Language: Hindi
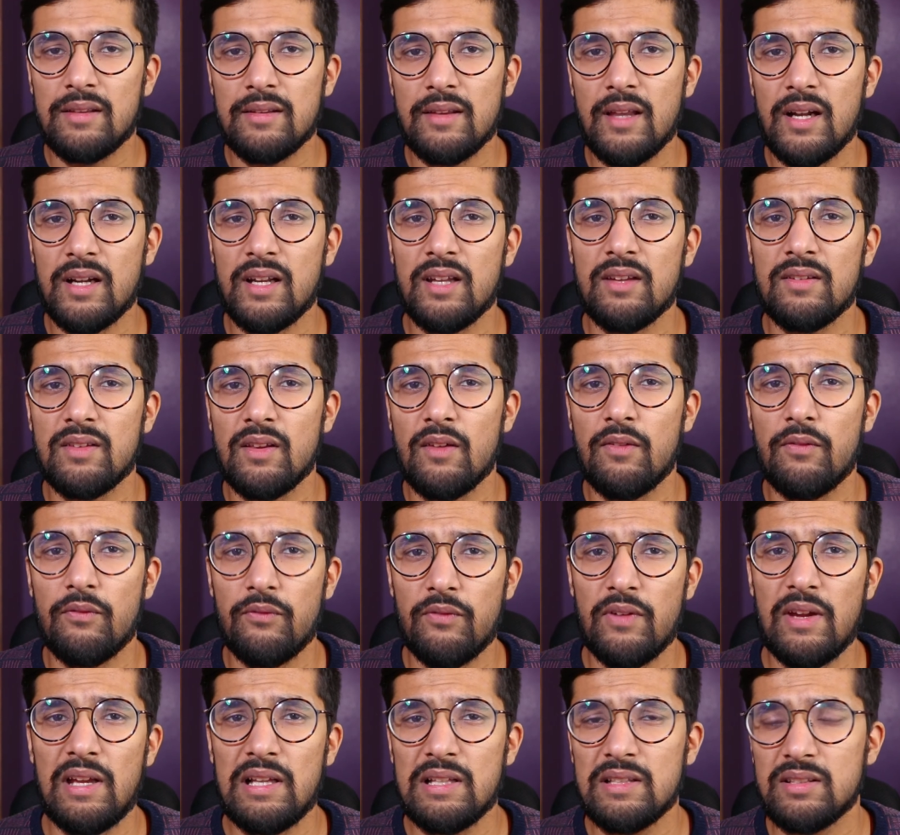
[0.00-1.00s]
दैट इज द
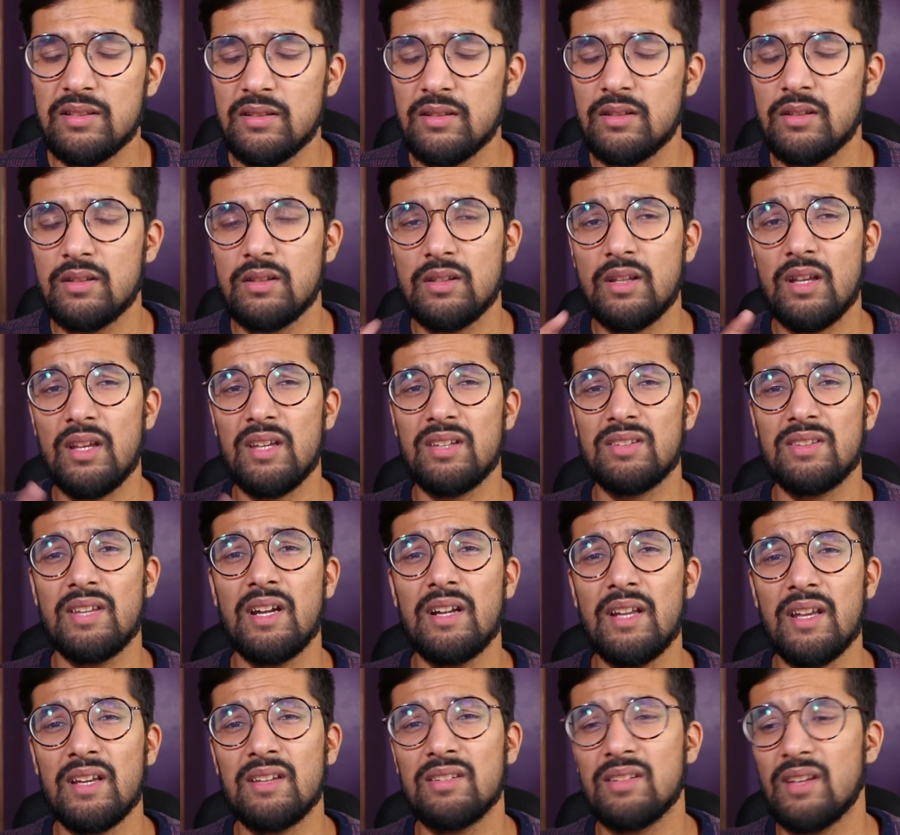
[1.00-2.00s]
फील्स द
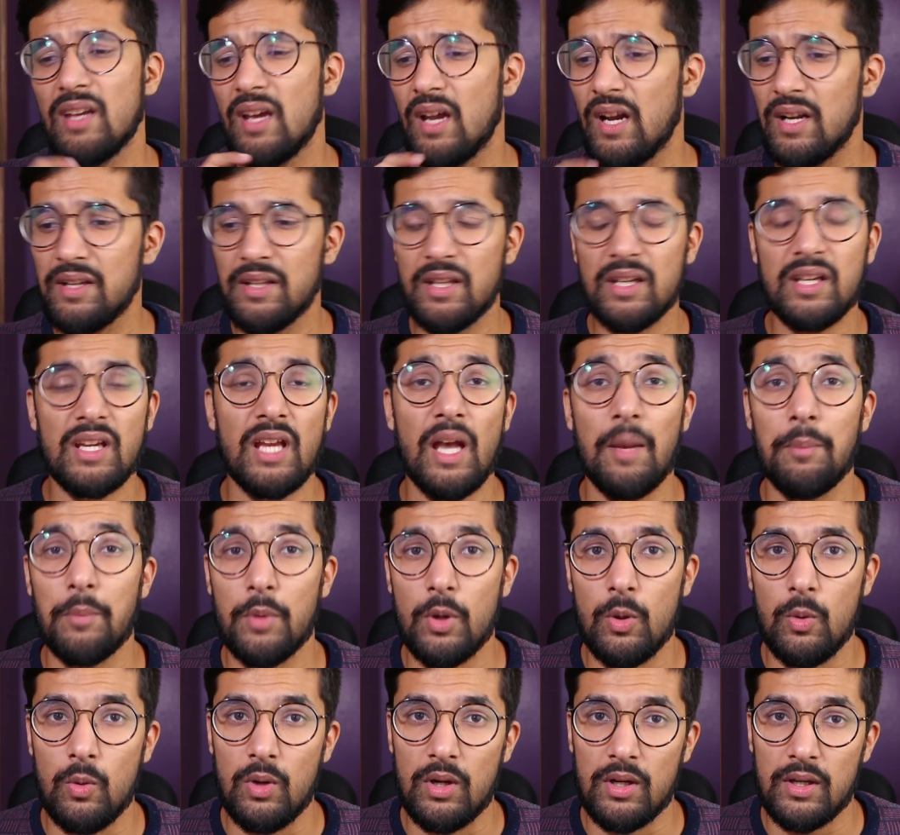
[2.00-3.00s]
एस्थेटिक्स एंड द
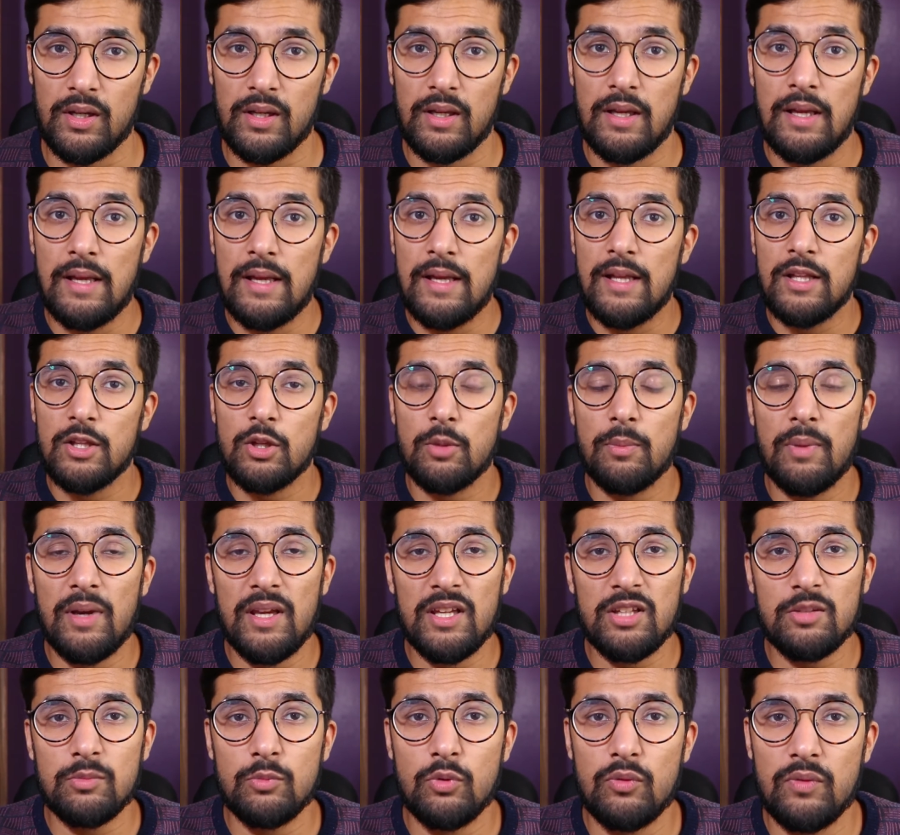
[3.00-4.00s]
कैमरा वर्क तो भाई
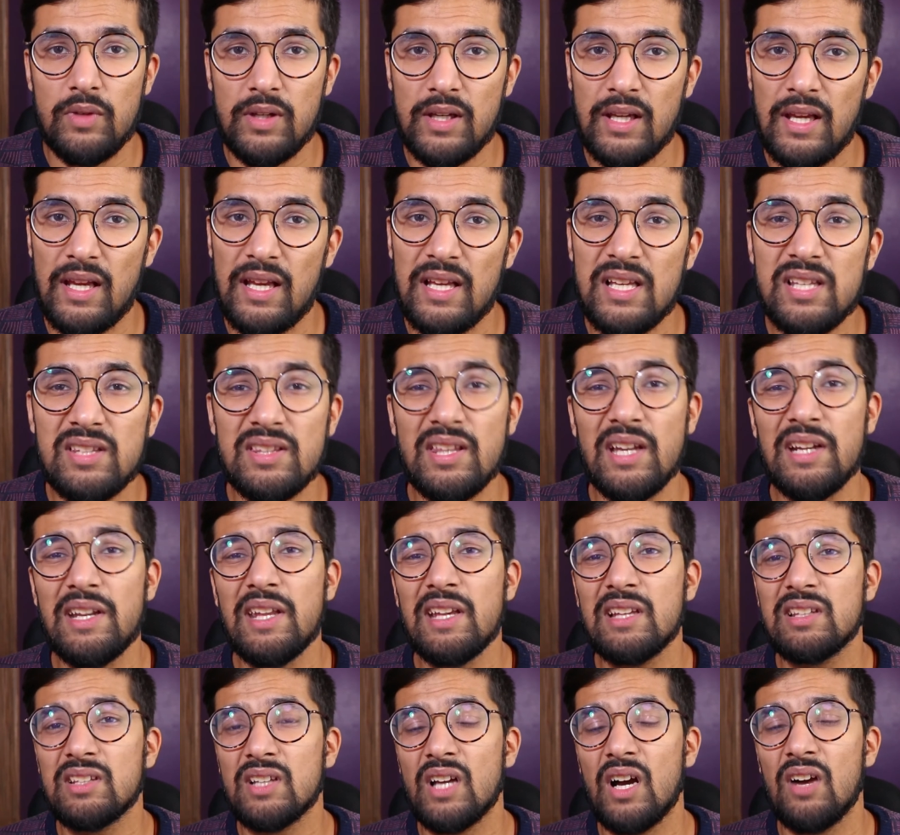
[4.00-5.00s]
इस मूवी के
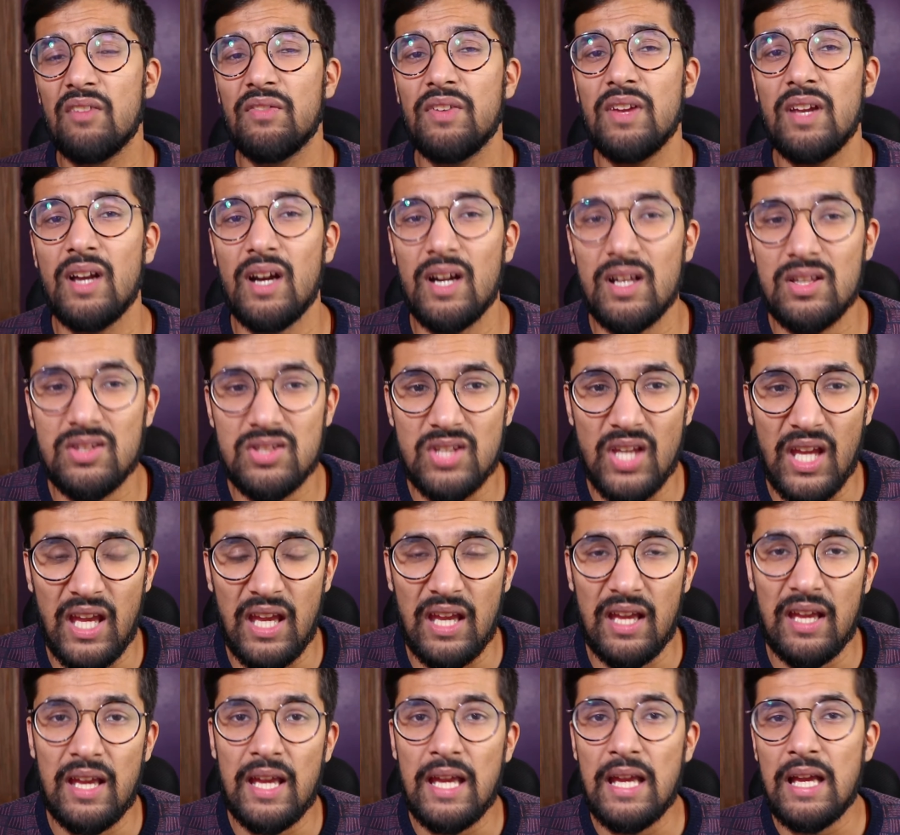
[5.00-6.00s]
एस्थेटिक्स काफ़ी अच्छे
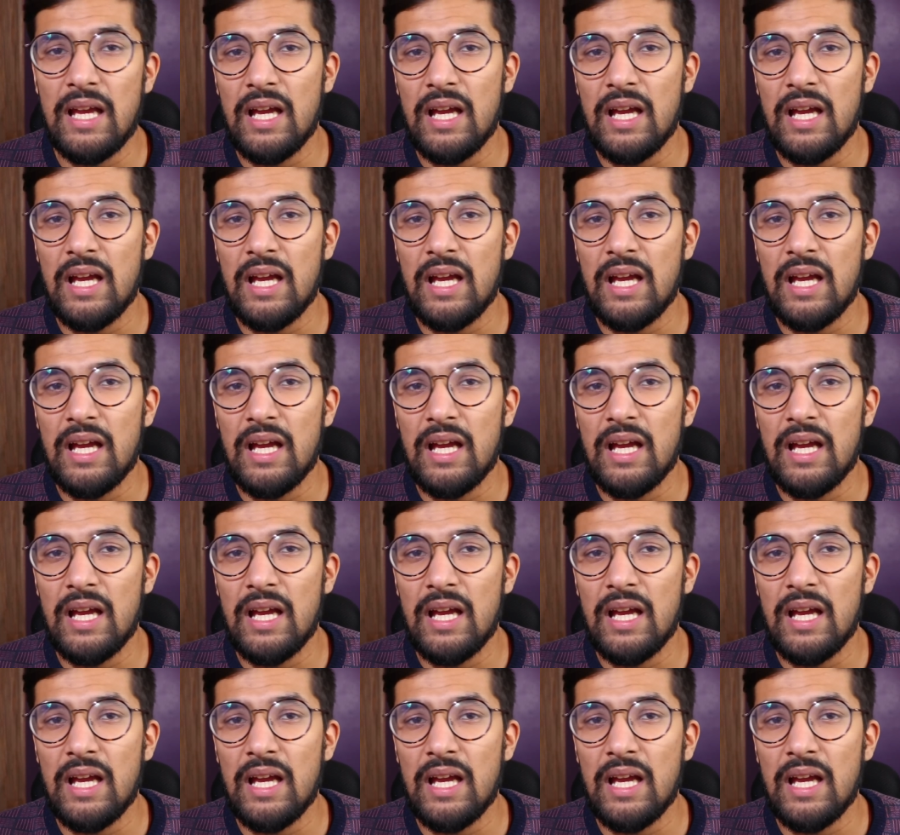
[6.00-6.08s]
हैं